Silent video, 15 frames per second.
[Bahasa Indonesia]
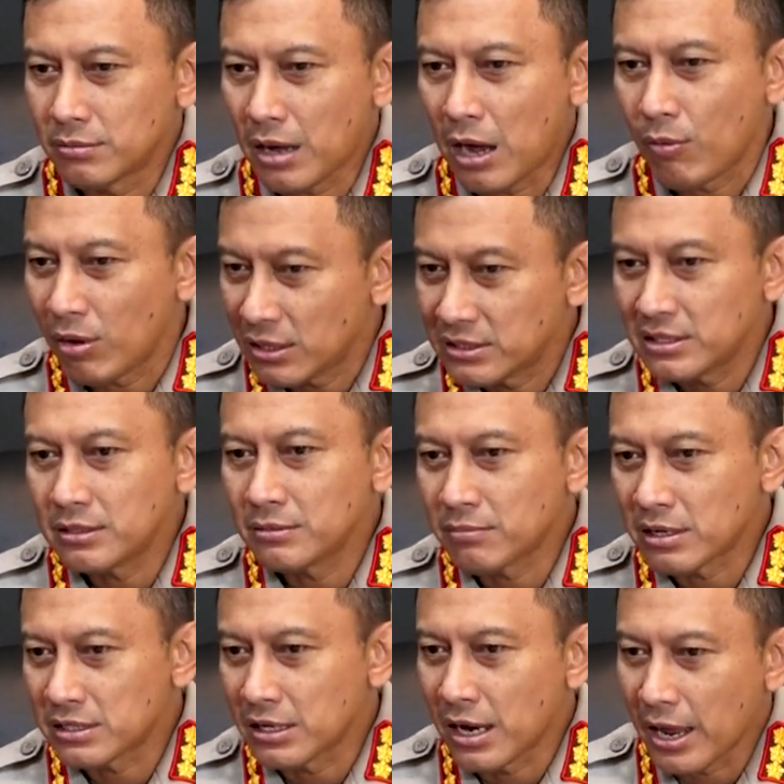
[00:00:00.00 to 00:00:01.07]
awal sih
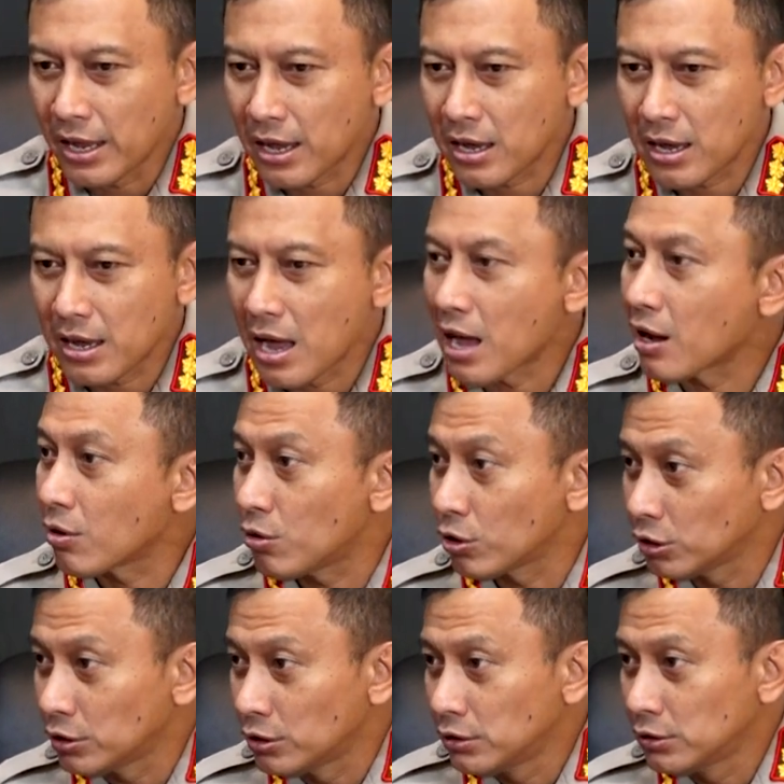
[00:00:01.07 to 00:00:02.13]
masih naik
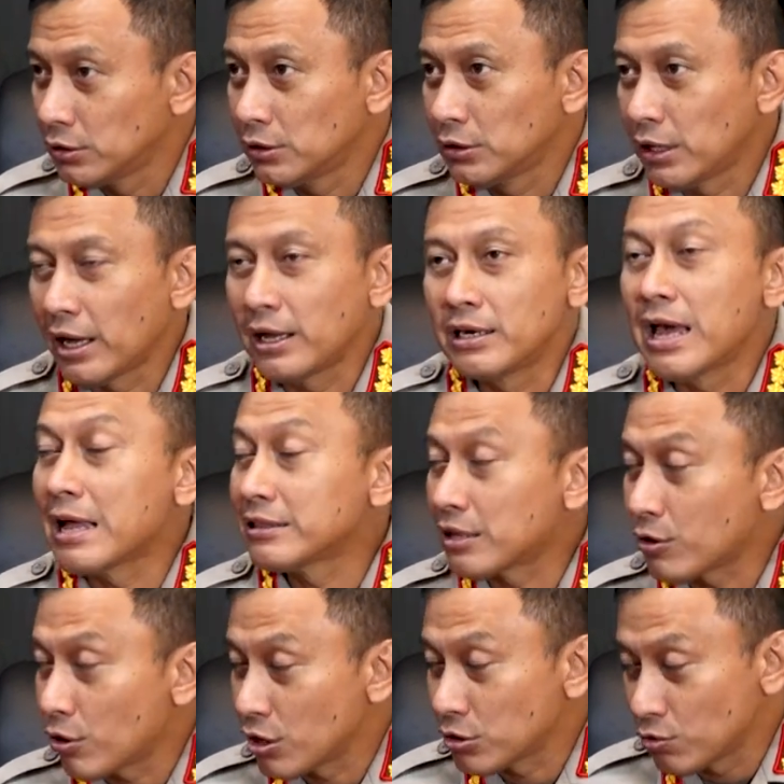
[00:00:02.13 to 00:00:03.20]
angkot, eh diantar
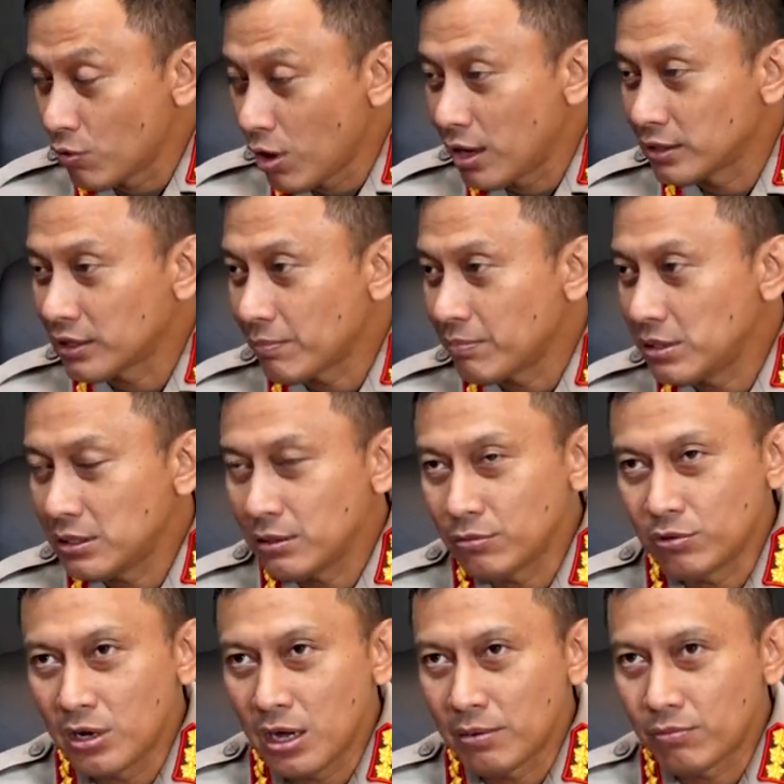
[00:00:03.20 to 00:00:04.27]
orang tua. Tapi
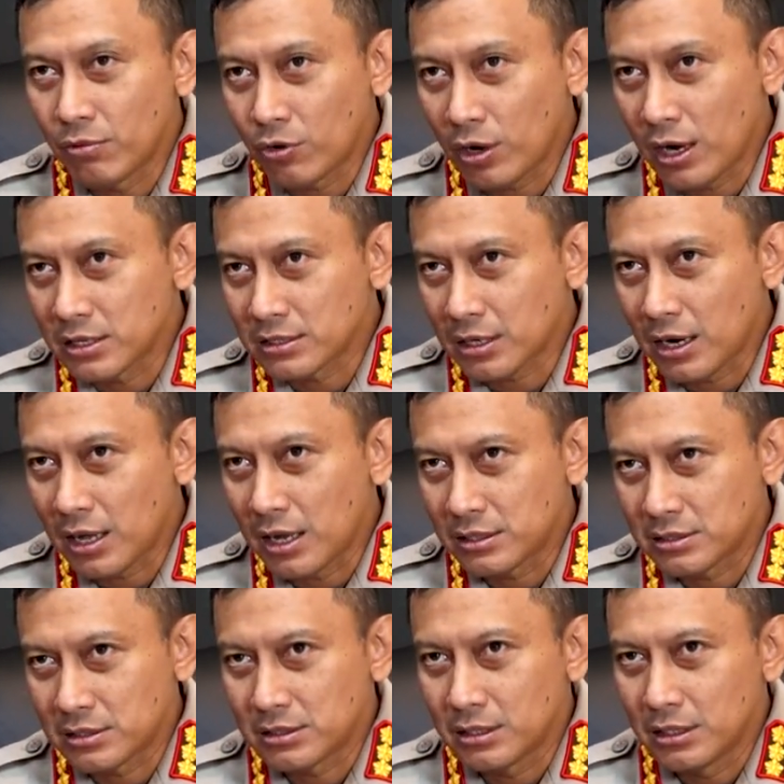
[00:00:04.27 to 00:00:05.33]
udah mau
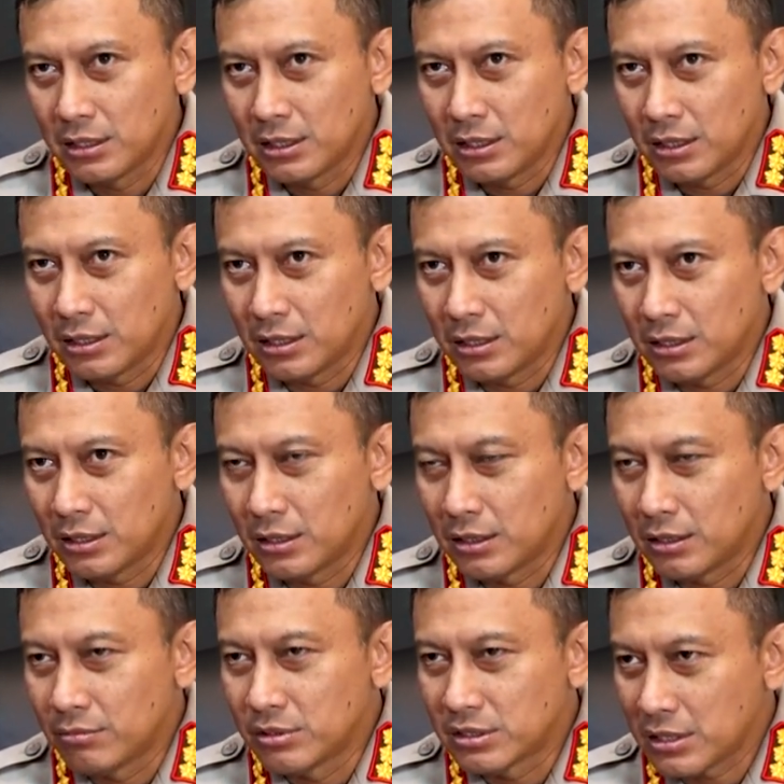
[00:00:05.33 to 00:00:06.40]
kelas-kelas e,
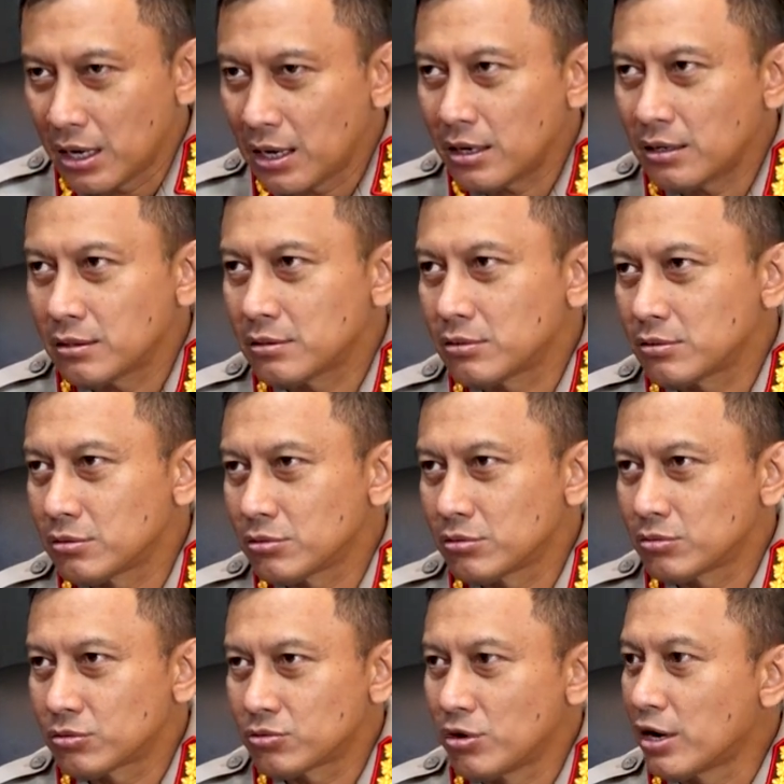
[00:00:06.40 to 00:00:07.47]
besar
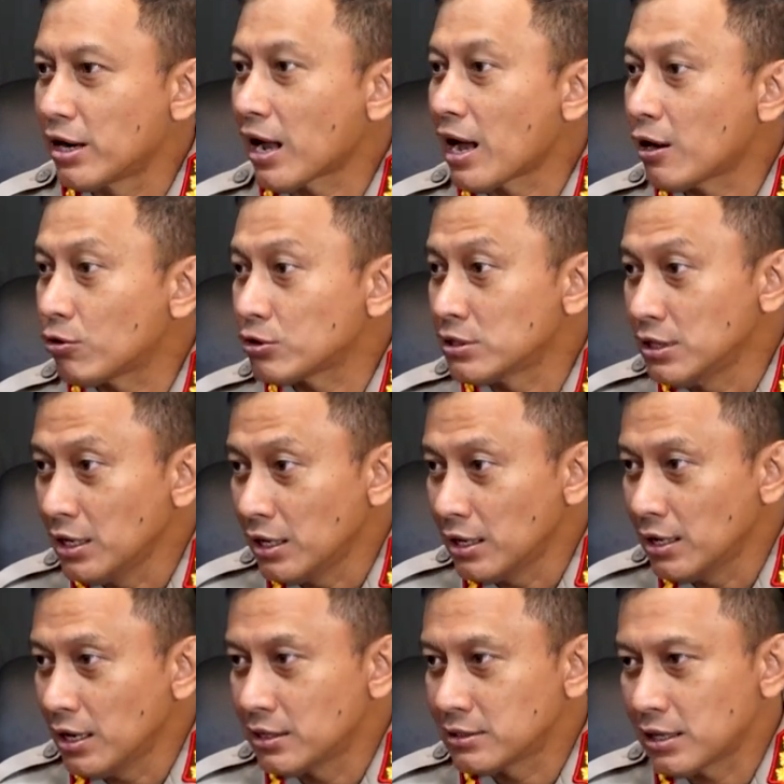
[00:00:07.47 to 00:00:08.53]
sudah naik angkot sendiri.
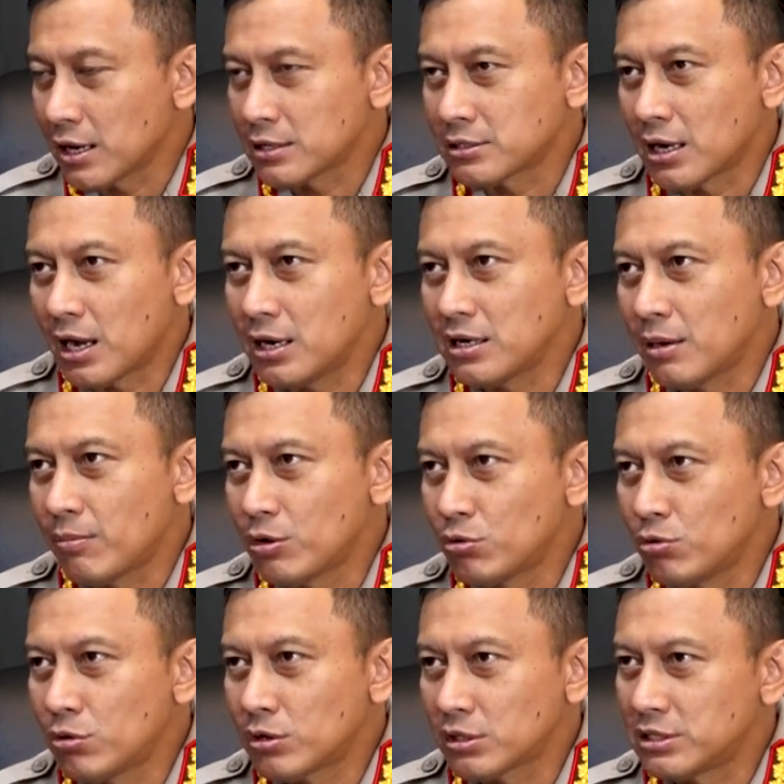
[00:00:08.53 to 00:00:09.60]
Dan hmm. saya rasakan zaman
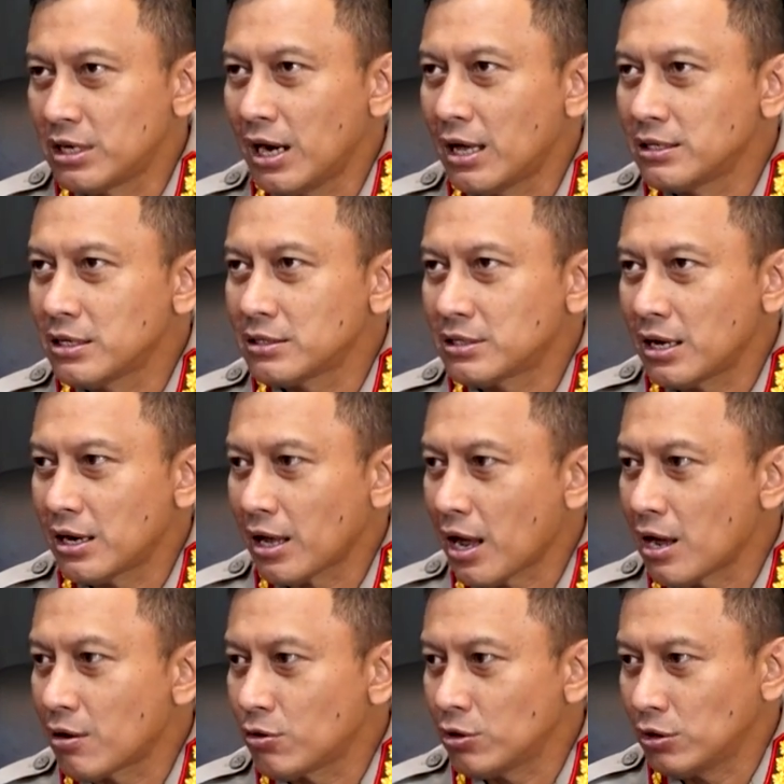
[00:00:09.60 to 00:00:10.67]
dulu kecil aja saya naik
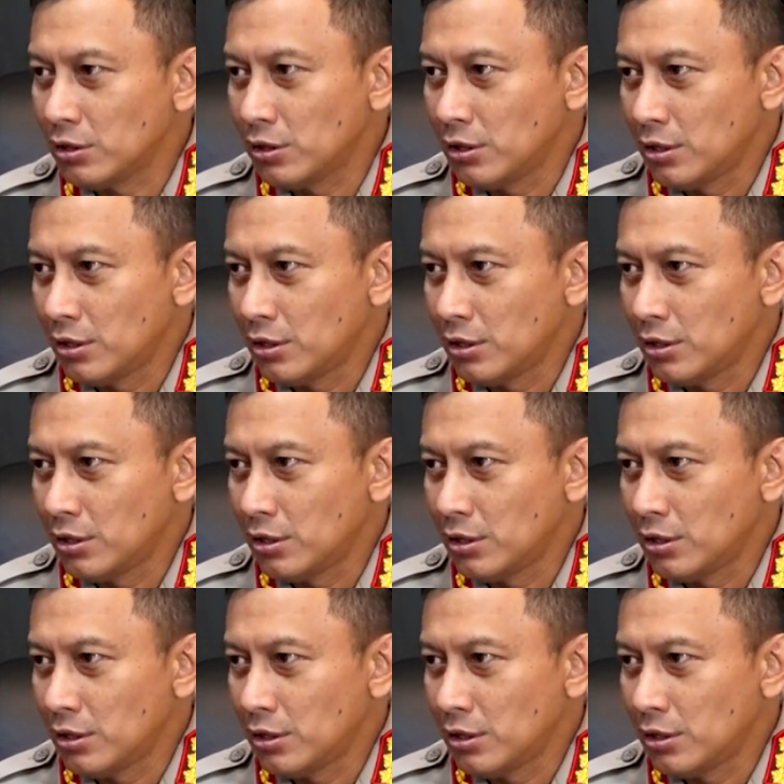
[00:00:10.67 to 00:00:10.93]
angkot